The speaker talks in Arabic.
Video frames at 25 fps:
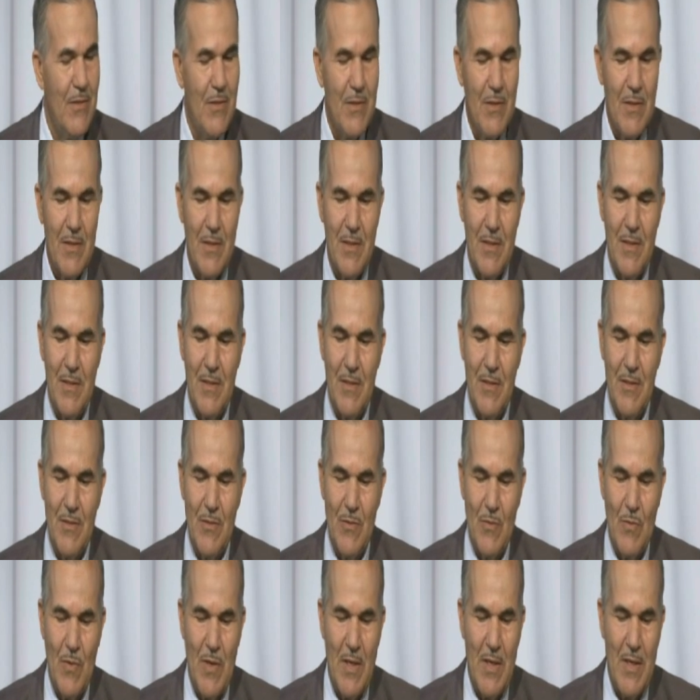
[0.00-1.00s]
آه،
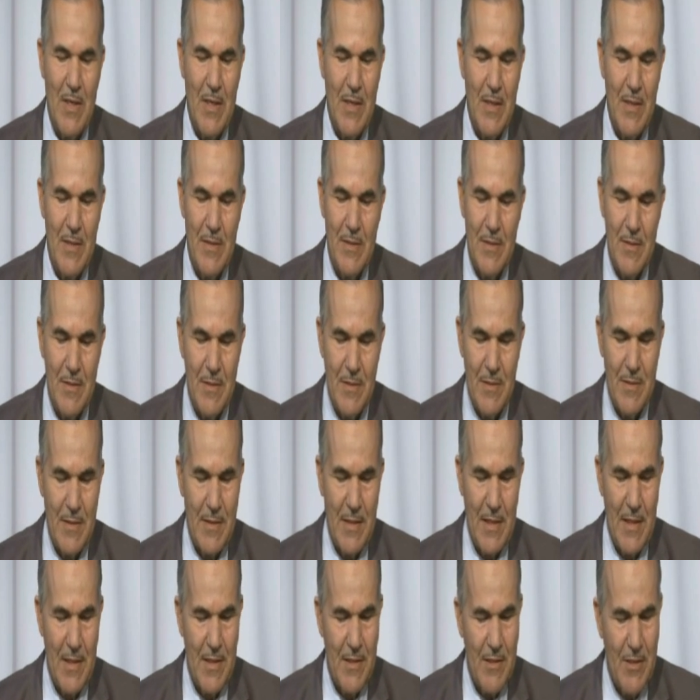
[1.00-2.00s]

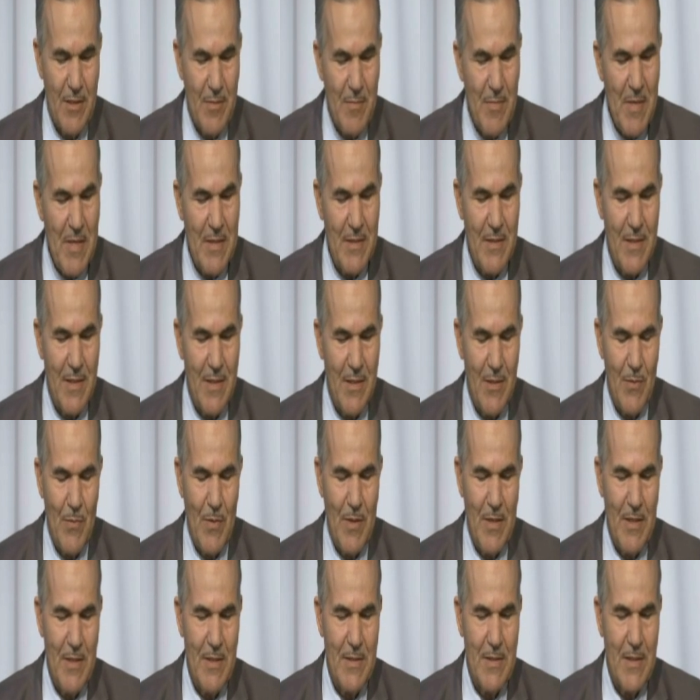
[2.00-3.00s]
وكانت المادة
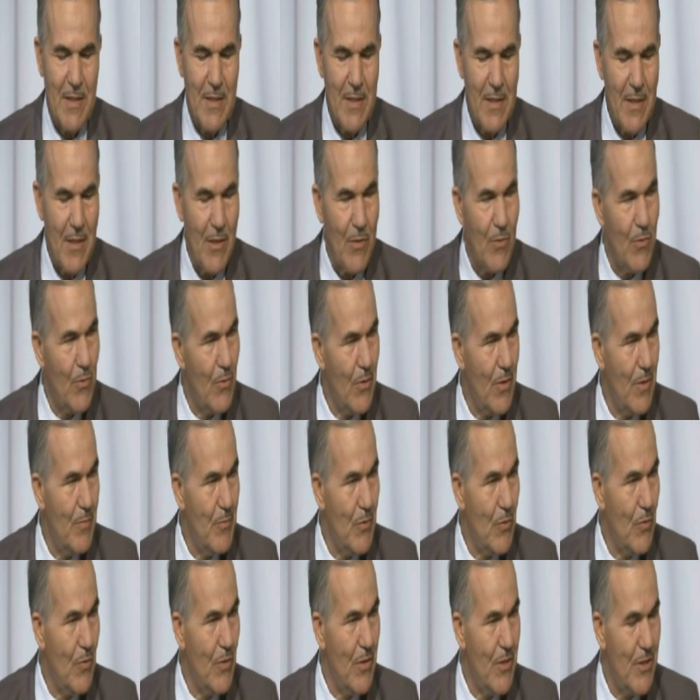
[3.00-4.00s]
الوحيدة أقولها
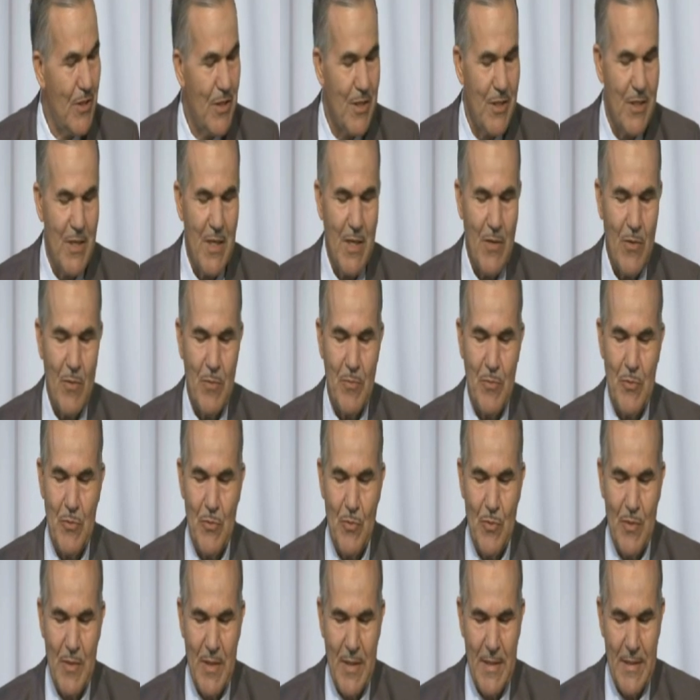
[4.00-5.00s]
بكل شجاعة
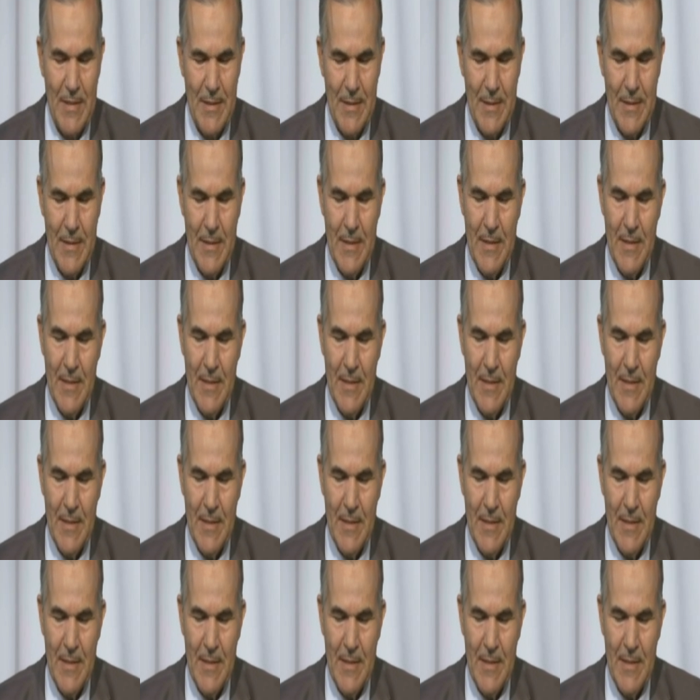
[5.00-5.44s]
وبدون أي